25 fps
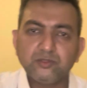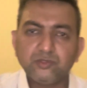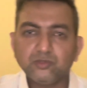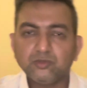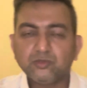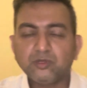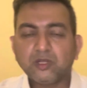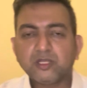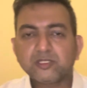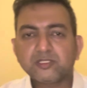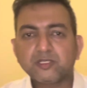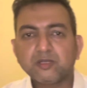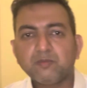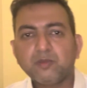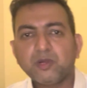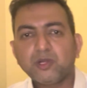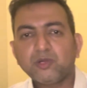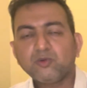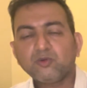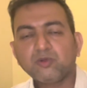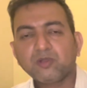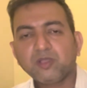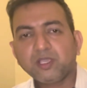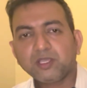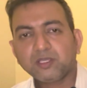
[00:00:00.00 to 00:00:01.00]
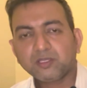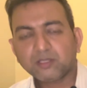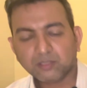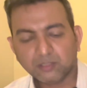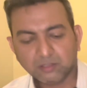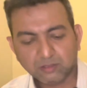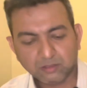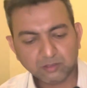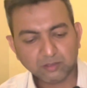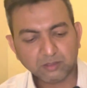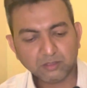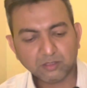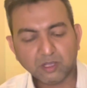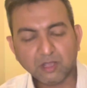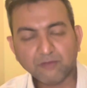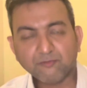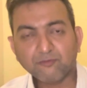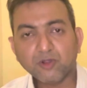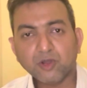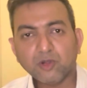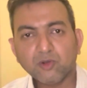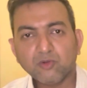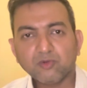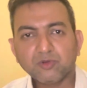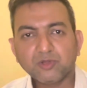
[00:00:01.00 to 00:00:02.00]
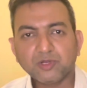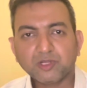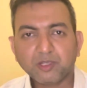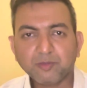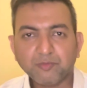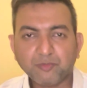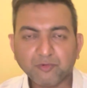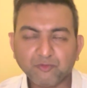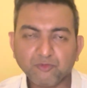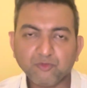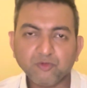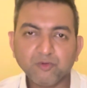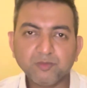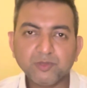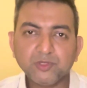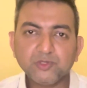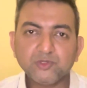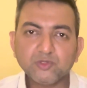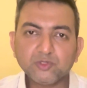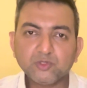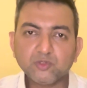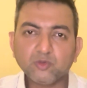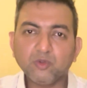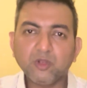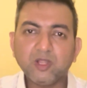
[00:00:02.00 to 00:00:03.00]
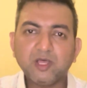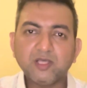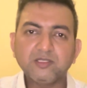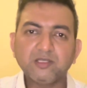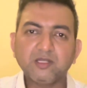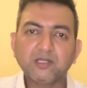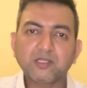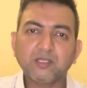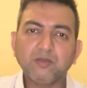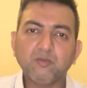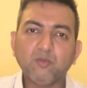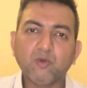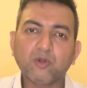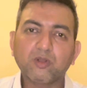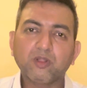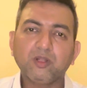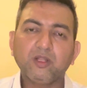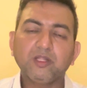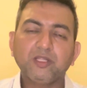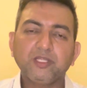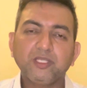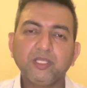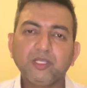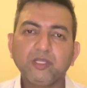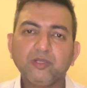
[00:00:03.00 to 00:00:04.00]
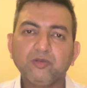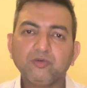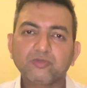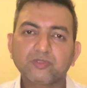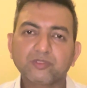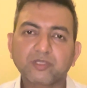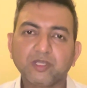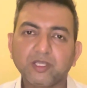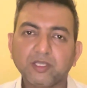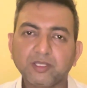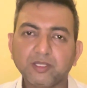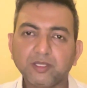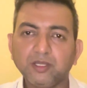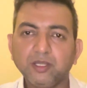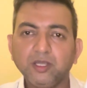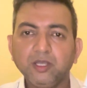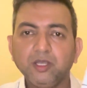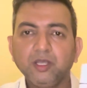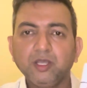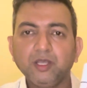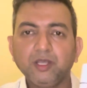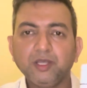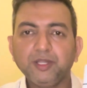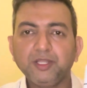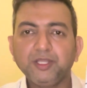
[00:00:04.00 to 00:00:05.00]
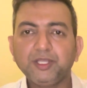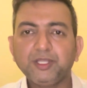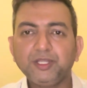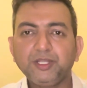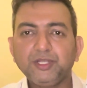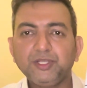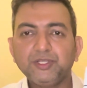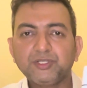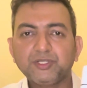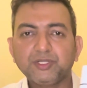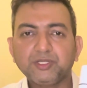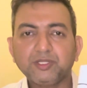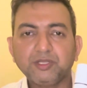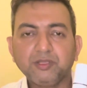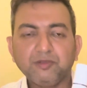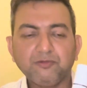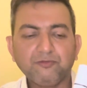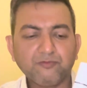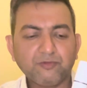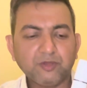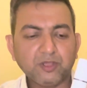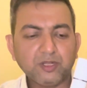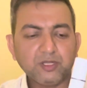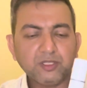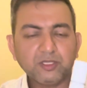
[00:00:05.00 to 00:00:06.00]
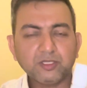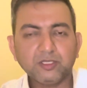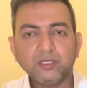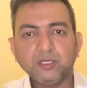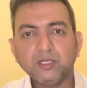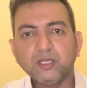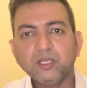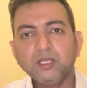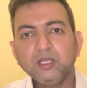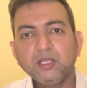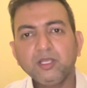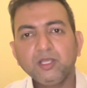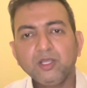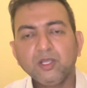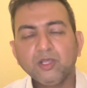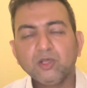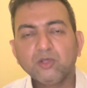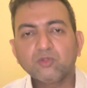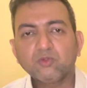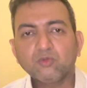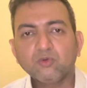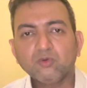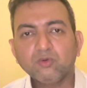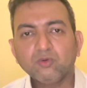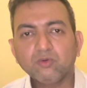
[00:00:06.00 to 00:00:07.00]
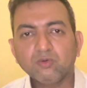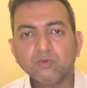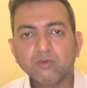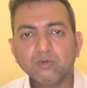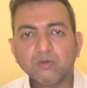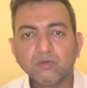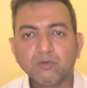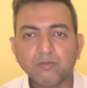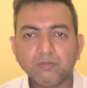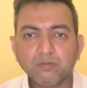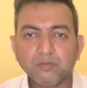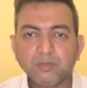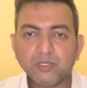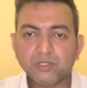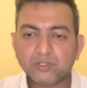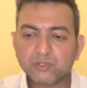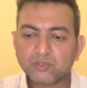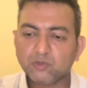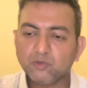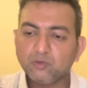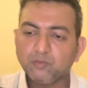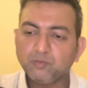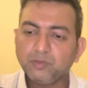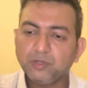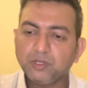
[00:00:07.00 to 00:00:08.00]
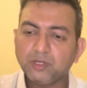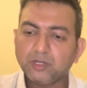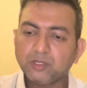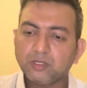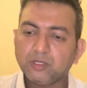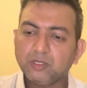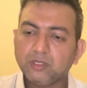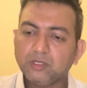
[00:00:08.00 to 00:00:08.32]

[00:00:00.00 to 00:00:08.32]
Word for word: जो नासा माटो का एक अफगानो करके परफ्यूम है जो 16000 की बॉटल आती है उसका एक रिक्रिएशन ई एम फाइव ने किया है तो मैं इसके ऊपर